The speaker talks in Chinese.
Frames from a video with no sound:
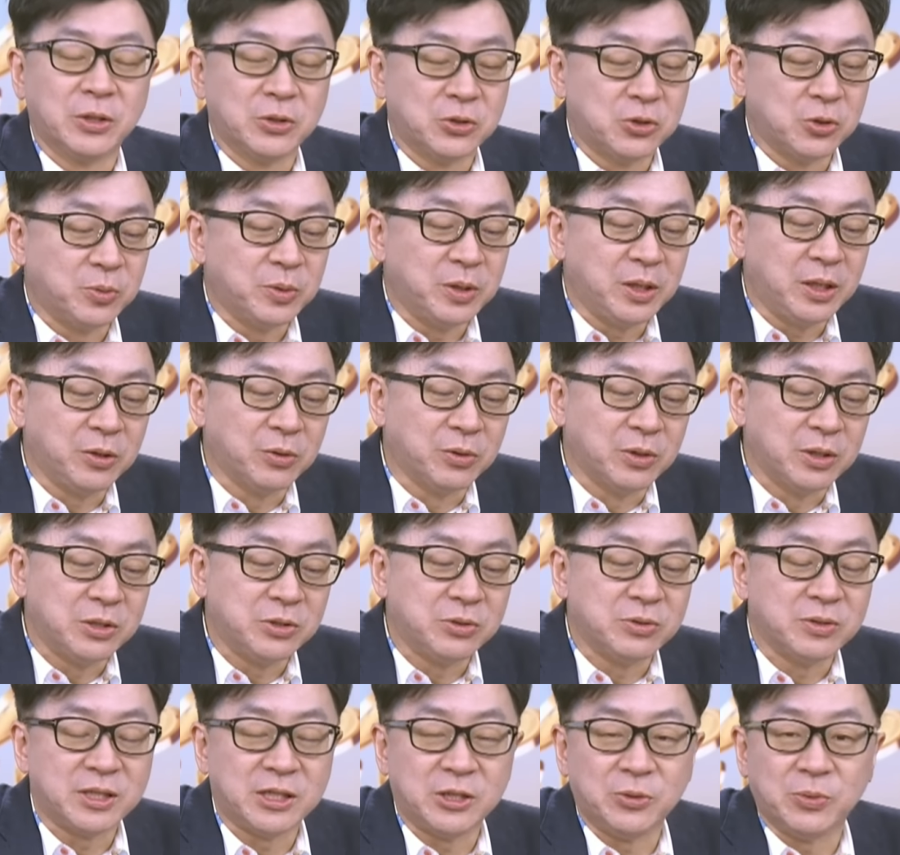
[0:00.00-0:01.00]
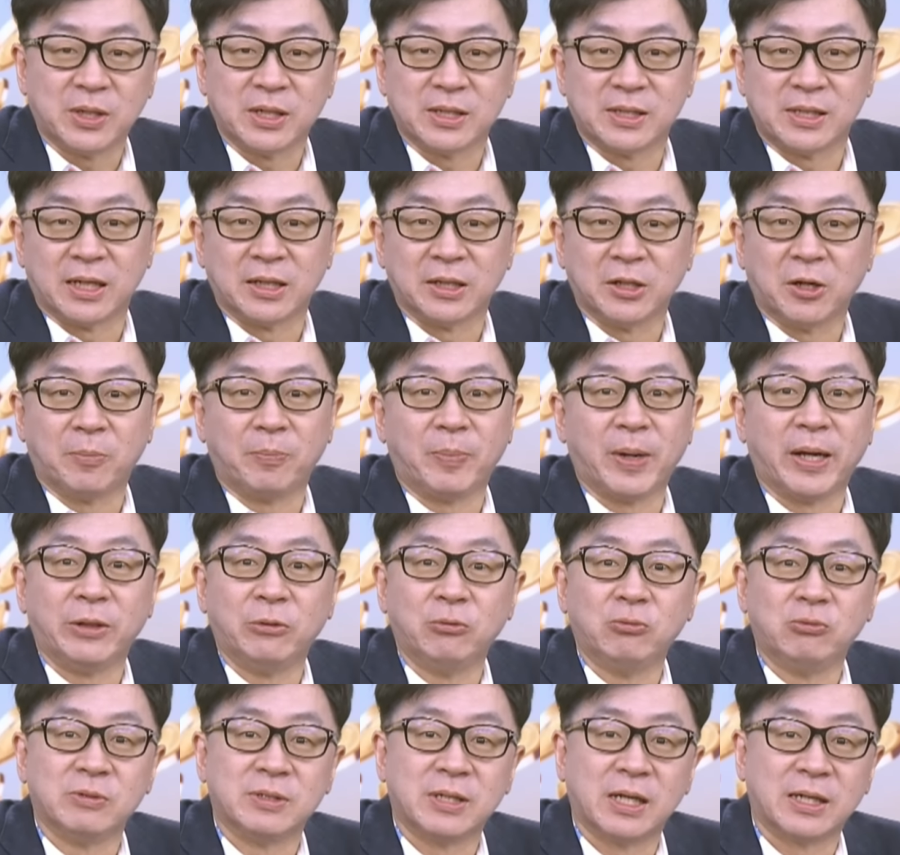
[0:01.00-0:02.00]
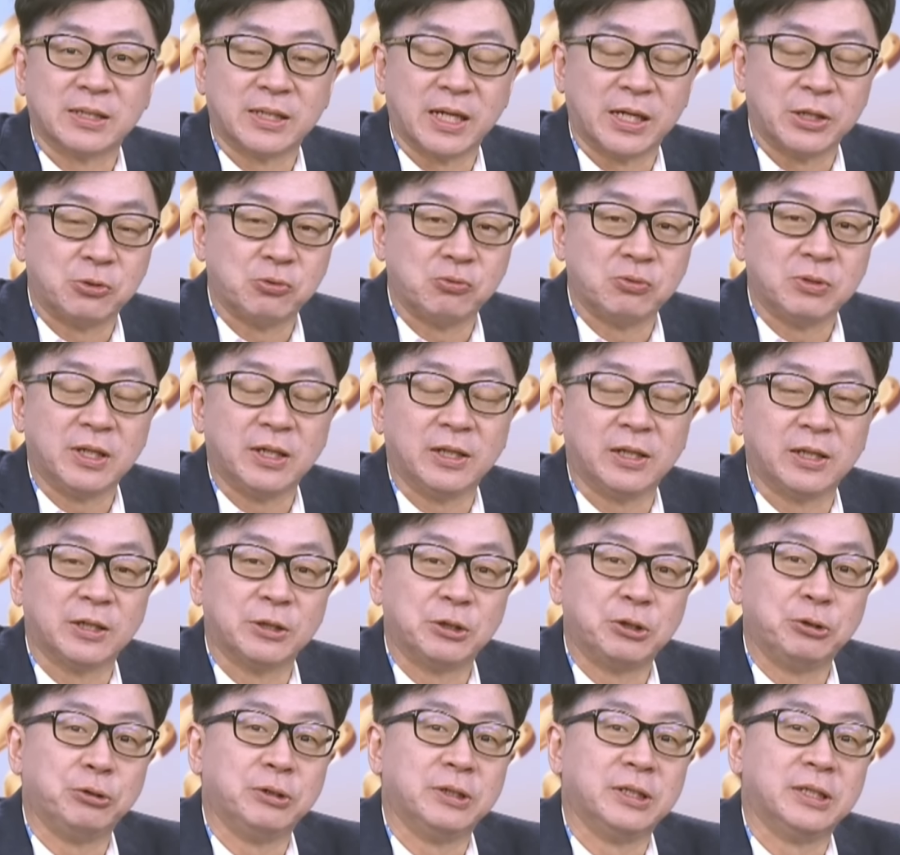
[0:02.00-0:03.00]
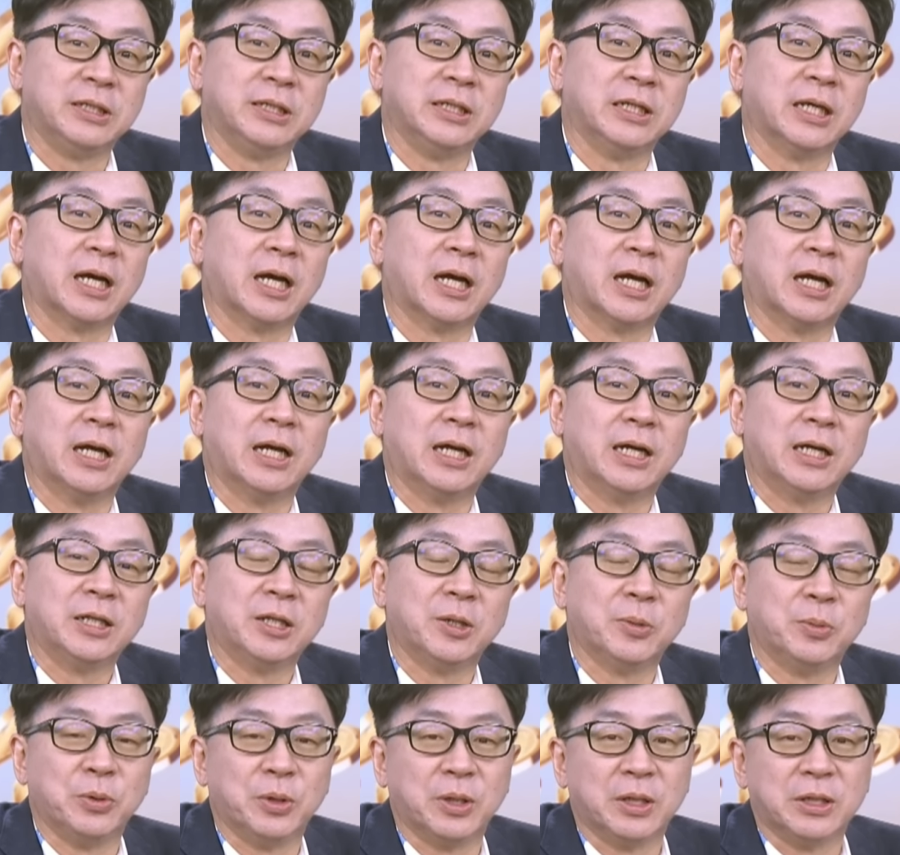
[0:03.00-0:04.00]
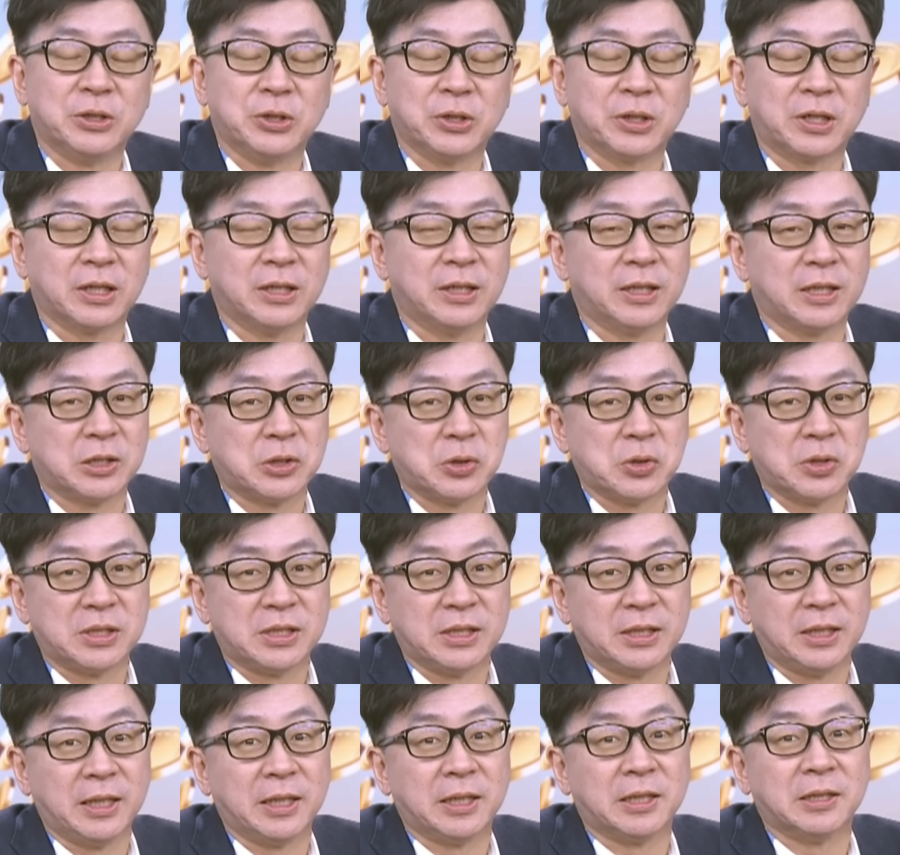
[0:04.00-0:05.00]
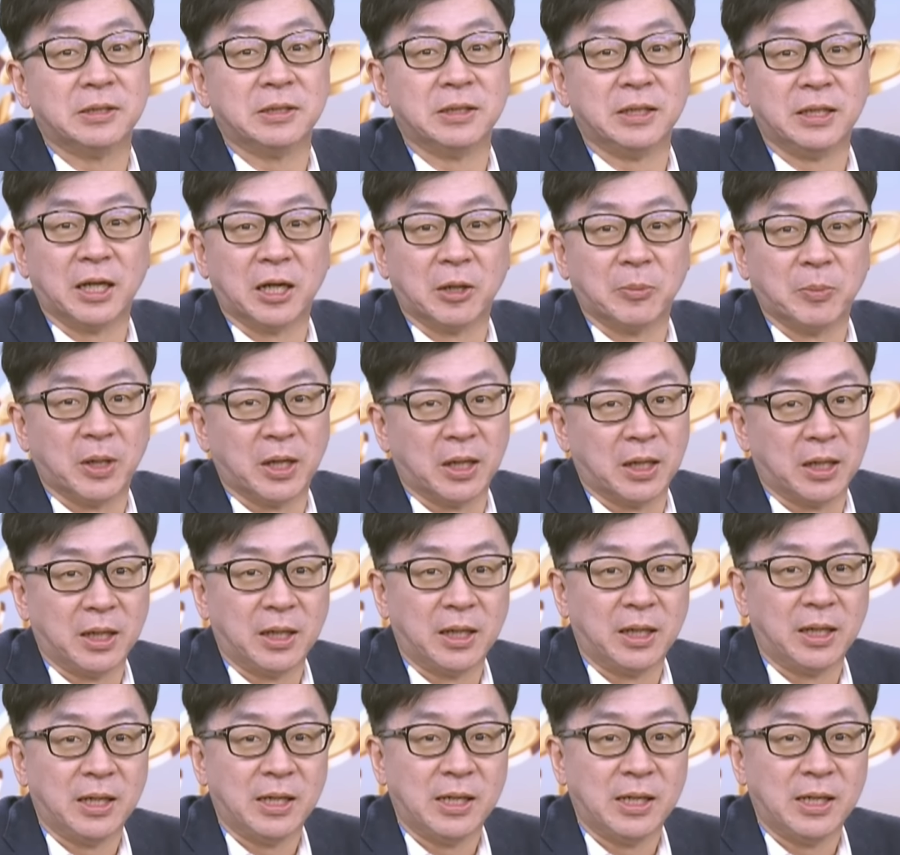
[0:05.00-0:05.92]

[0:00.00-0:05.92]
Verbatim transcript: 说不定有人就希望涨到半路上才出现那个讯息呀，对不对？就跟那个时候金立科一样嘛，